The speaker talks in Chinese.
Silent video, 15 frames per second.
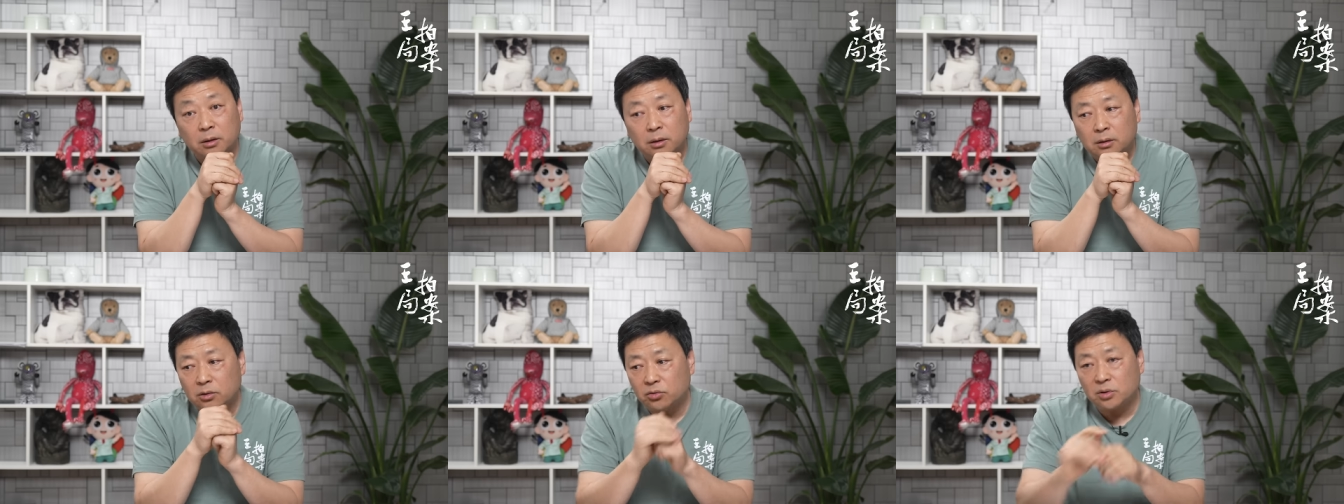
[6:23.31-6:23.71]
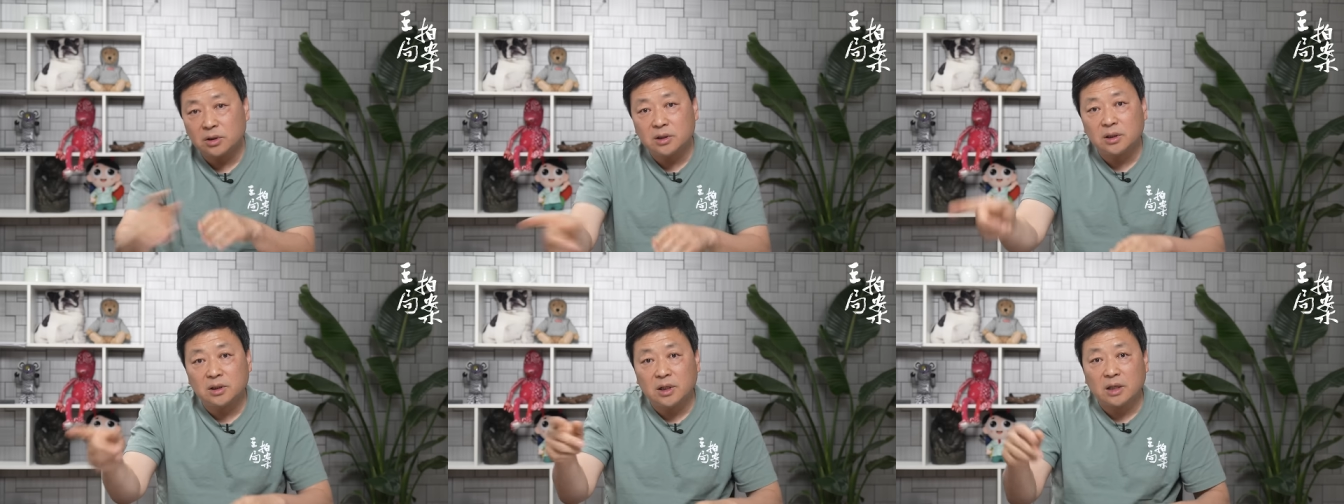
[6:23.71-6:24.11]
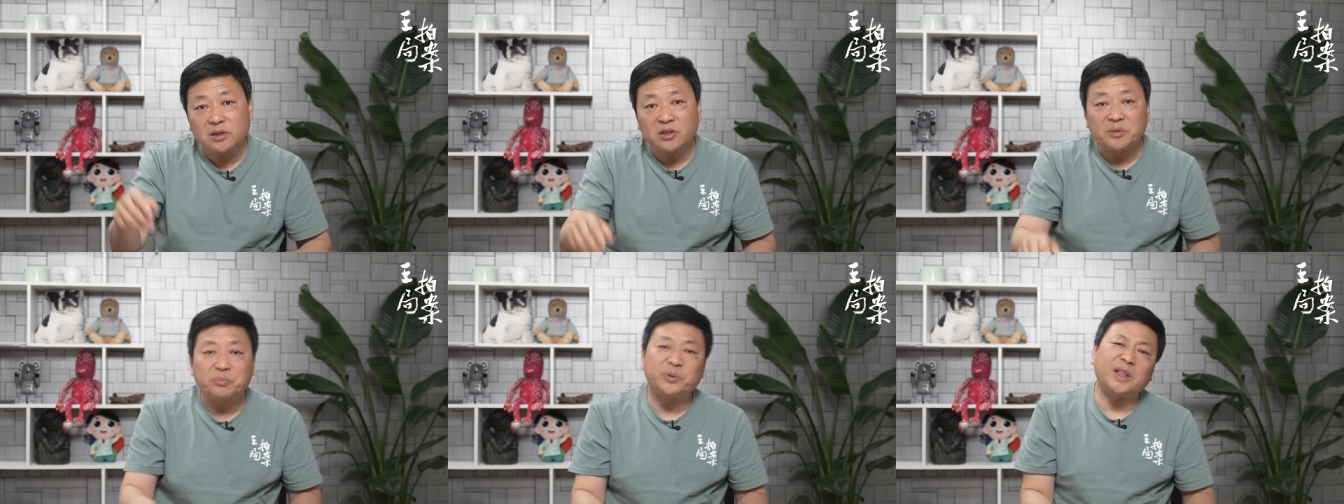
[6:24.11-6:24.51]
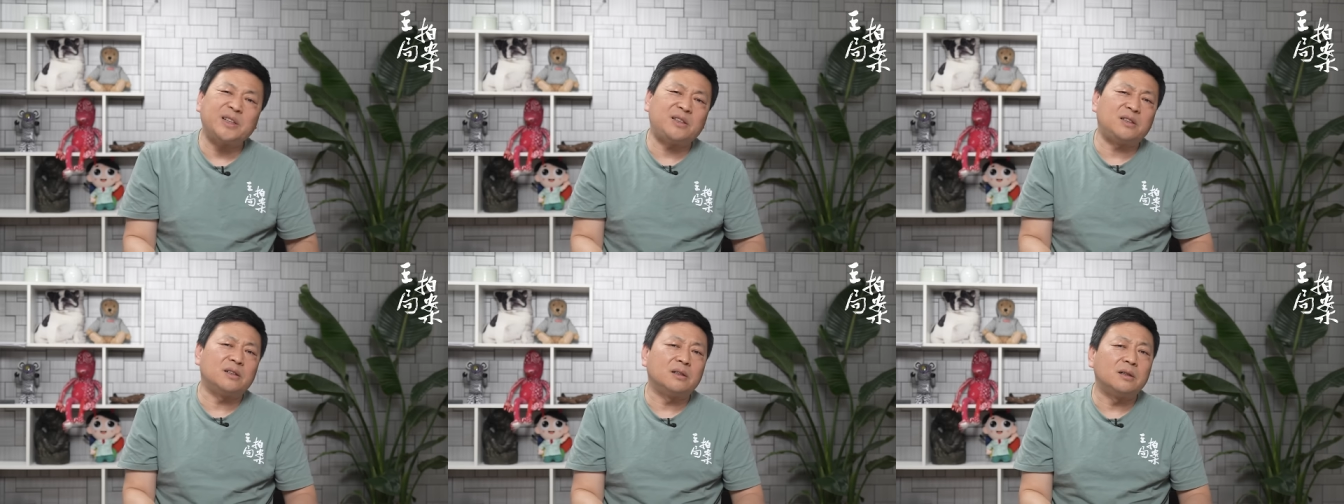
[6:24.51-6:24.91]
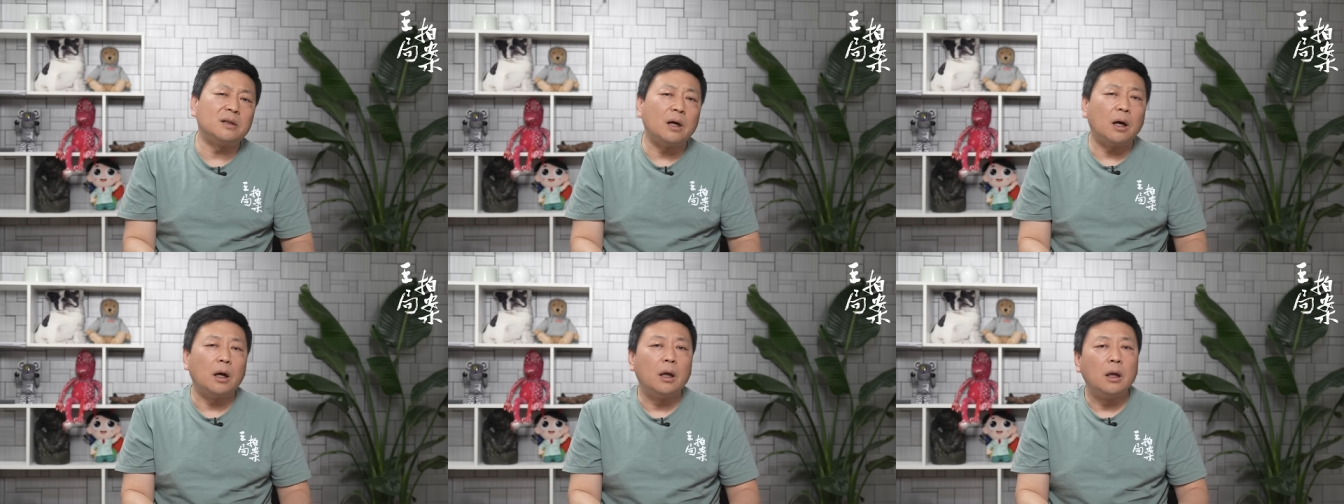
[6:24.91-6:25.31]
就觉得这个年轻人不太行啊，
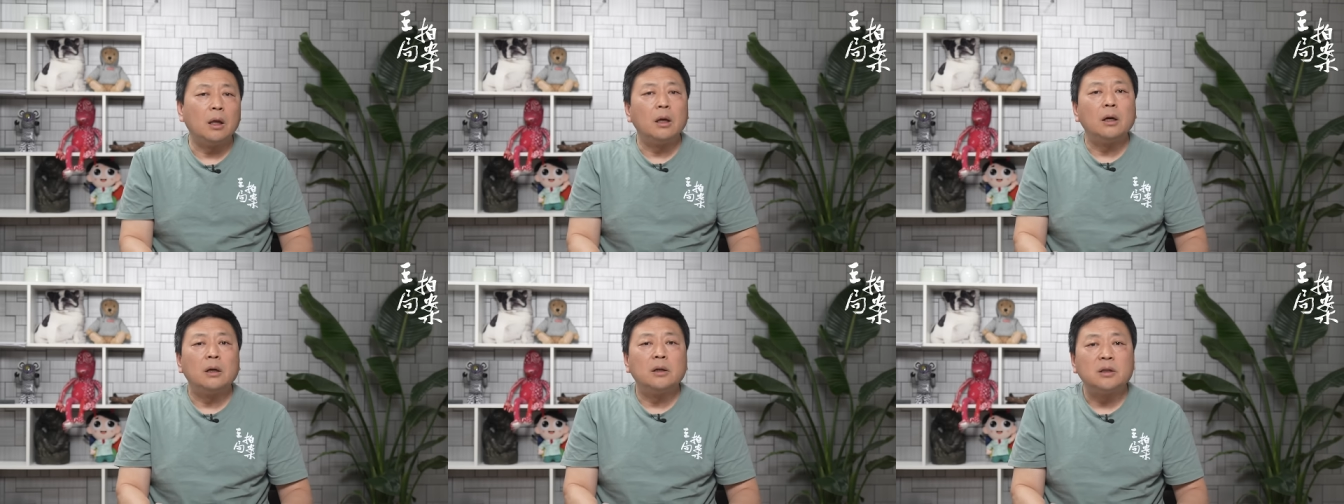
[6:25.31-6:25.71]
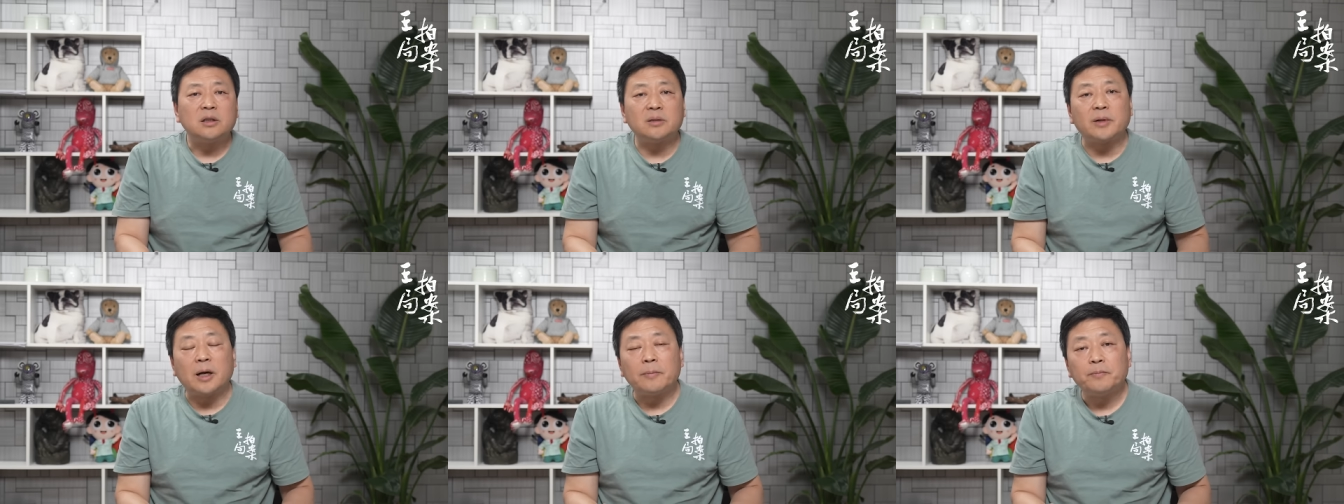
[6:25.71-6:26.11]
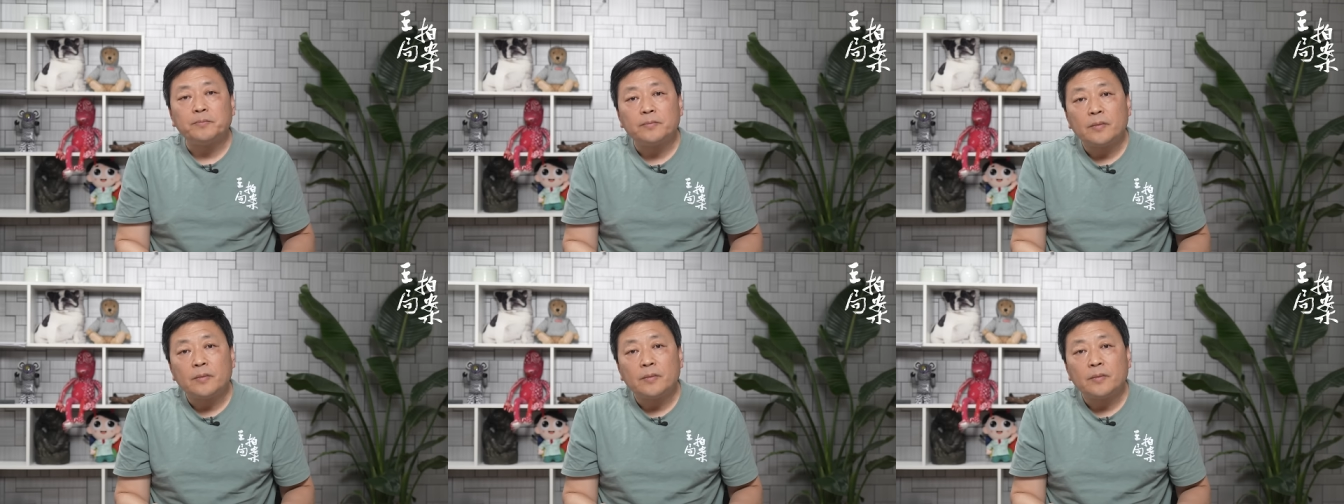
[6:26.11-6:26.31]
是吧？